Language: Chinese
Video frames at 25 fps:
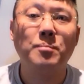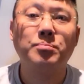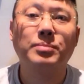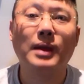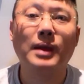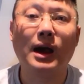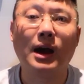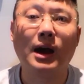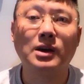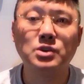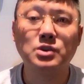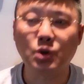
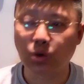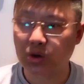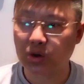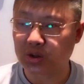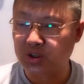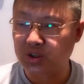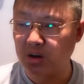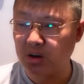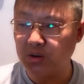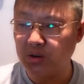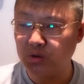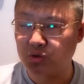啊，就是
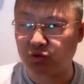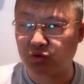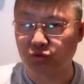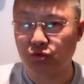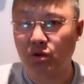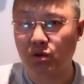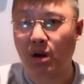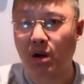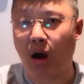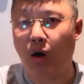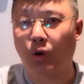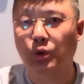蒸、
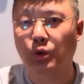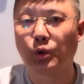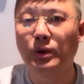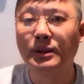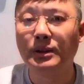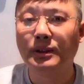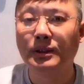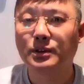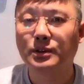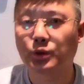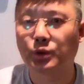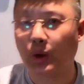煮、烤、炖。
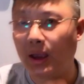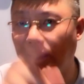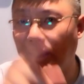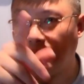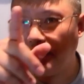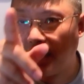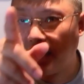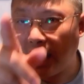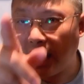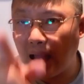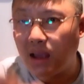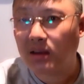所以
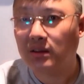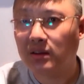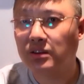你看，